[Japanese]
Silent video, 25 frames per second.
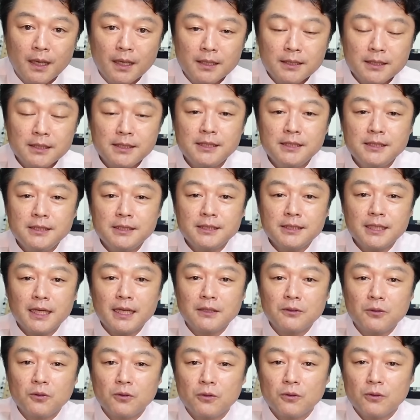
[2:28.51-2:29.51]
新
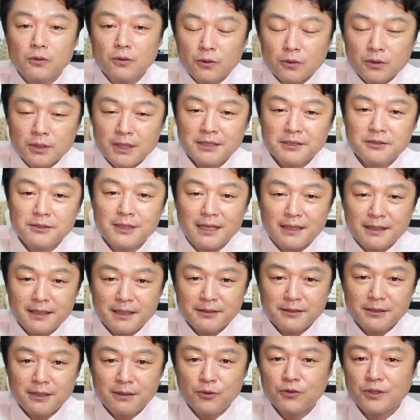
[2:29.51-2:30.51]
車のを
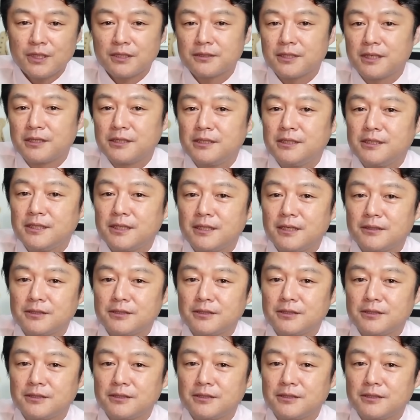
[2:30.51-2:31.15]
テスラテスラモーターズが新車